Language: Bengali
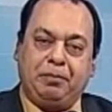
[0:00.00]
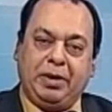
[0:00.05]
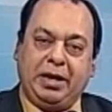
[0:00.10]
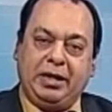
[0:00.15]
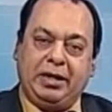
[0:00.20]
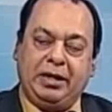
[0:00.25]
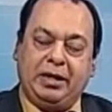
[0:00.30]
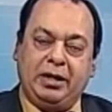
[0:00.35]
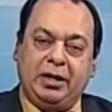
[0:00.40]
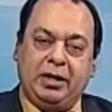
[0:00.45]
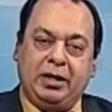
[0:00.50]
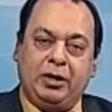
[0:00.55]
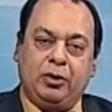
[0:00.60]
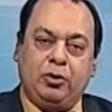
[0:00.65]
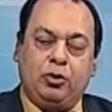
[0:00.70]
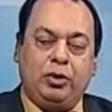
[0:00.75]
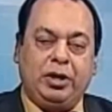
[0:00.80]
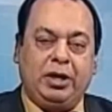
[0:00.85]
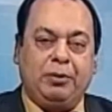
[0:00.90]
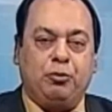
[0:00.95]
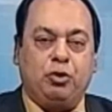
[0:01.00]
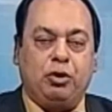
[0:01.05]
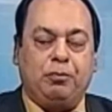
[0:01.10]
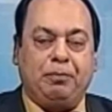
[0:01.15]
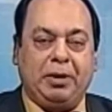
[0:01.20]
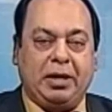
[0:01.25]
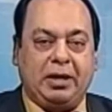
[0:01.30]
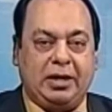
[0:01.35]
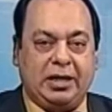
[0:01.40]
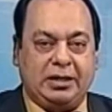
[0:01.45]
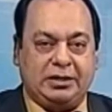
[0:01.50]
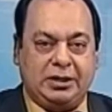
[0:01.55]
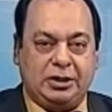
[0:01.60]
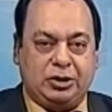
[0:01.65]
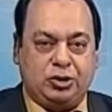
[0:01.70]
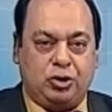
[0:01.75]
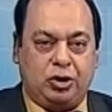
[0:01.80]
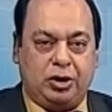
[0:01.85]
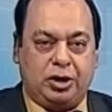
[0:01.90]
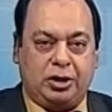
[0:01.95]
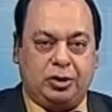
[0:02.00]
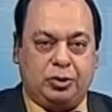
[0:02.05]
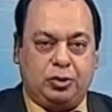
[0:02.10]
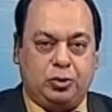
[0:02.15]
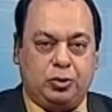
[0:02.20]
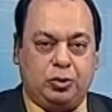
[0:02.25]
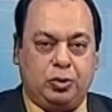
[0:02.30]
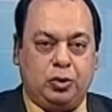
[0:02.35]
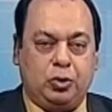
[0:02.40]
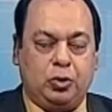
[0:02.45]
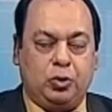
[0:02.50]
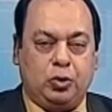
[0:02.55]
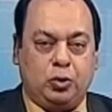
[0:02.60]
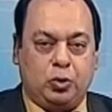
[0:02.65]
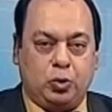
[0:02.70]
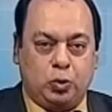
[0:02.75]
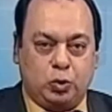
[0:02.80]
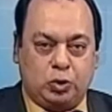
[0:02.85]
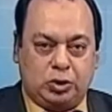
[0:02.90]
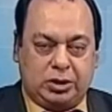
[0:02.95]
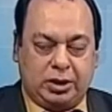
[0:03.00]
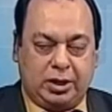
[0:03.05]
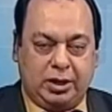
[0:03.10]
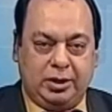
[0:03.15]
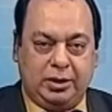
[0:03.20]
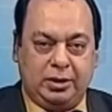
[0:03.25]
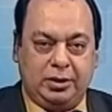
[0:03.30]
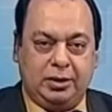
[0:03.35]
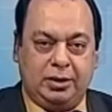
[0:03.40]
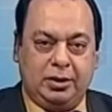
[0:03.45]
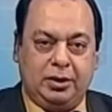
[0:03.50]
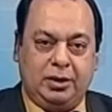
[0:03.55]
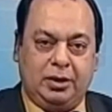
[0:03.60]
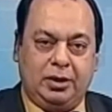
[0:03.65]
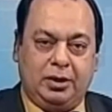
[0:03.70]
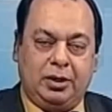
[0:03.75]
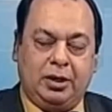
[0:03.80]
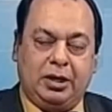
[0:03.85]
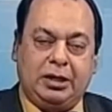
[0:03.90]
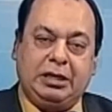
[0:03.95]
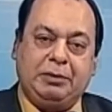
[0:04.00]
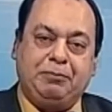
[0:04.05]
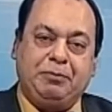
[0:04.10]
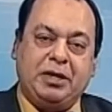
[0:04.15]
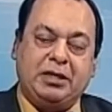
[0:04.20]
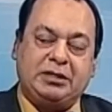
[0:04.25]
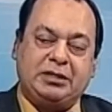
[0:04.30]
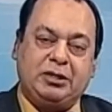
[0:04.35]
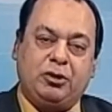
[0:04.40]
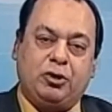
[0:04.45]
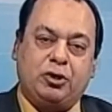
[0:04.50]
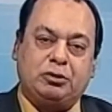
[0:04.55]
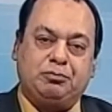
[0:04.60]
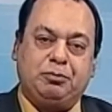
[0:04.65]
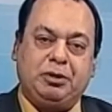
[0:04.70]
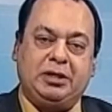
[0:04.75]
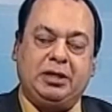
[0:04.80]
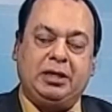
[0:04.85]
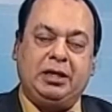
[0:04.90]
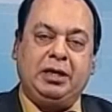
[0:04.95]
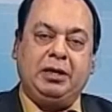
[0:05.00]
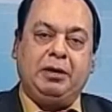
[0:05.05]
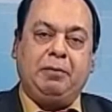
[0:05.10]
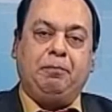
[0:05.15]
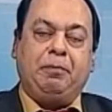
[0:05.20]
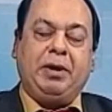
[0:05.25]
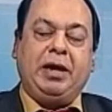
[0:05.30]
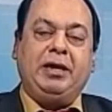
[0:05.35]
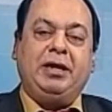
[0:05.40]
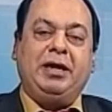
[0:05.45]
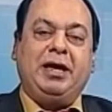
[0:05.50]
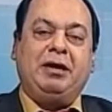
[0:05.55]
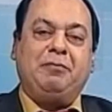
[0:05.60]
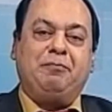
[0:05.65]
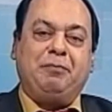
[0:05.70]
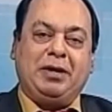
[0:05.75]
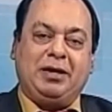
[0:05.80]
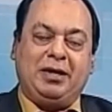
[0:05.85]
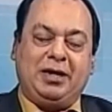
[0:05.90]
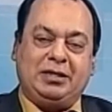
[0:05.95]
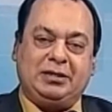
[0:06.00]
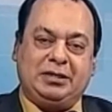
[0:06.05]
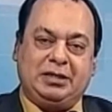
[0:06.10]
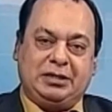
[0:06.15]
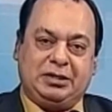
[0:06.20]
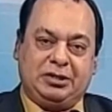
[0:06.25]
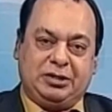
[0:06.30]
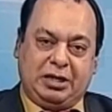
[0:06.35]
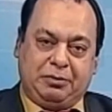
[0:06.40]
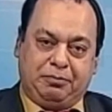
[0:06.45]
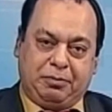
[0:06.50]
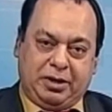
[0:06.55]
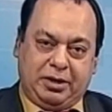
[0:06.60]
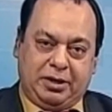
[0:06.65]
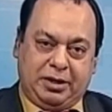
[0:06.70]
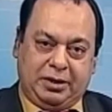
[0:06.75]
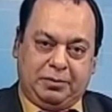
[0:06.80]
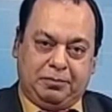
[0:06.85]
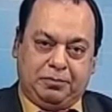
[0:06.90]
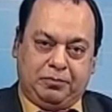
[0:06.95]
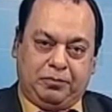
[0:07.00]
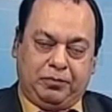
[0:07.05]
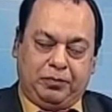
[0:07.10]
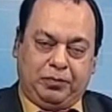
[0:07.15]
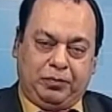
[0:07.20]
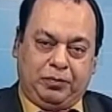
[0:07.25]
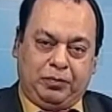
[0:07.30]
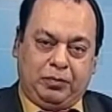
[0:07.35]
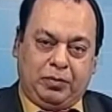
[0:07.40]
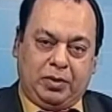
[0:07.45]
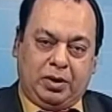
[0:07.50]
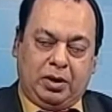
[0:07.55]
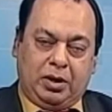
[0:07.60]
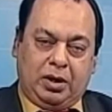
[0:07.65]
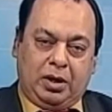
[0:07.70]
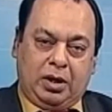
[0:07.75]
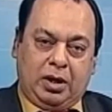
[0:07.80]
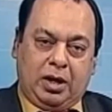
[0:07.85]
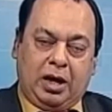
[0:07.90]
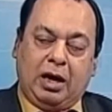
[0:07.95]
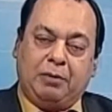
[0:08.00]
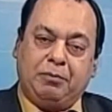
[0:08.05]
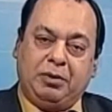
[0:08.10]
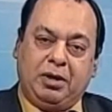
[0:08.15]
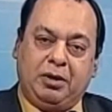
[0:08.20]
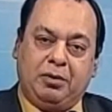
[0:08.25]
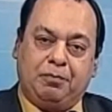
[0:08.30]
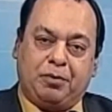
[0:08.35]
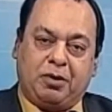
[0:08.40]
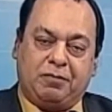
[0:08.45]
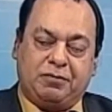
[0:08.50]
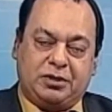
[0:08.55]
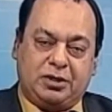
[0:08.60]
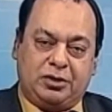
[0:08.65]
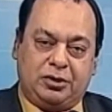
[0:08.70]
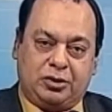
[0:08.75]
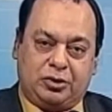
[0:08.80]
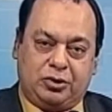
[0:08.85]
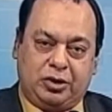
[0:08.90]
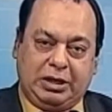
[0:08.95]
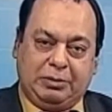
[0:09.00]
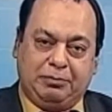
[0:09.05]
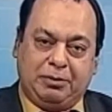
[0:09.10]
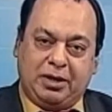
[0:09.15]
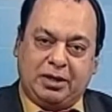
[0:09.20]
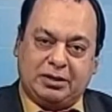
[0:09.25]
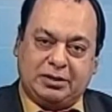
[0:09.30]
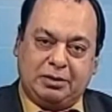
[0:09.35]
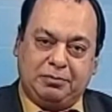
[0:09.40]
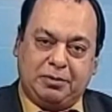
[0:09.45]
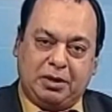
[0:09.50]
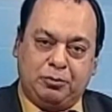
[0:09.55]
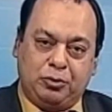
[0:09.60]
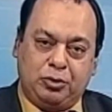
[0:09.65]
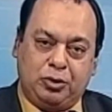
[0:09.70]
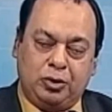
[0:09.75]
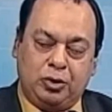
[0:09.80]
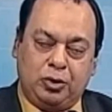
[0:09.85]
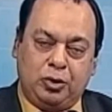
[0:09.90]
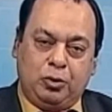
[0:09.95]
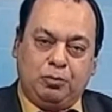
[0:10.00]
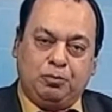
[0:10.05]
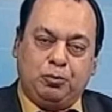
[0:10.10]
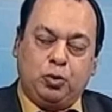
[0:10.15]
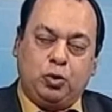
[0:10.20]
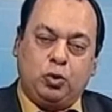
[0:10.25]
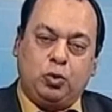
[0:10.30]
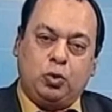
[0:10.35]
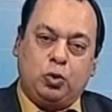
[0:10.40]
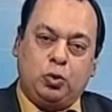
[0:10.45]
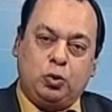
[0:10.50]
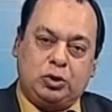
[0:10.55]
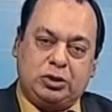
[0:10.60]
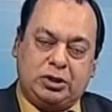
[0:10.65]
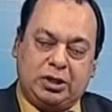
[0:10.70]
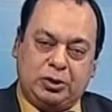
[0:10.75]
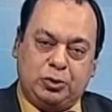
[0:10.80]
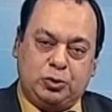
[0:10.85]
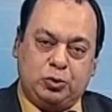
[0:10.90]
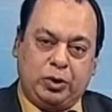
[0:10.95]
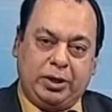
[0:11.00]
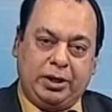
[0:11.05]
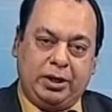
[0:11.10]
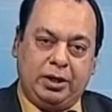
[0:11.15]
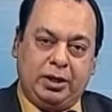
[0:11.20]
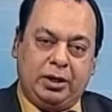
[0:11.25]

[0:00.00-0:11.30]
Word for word: পেইন এবং প্যারালাইসিস সংক্রান্ত অনুষ্ঠান ডিপিআরসি হসপিটাল পেইন অ্যান্ড প্যারালাইসিস ট্রিটমেন্টে আমি প্রফেসর ডক্টর ইকবাল হাসান মাহমুদ পুরো অনুষ্ঠান জুড়ে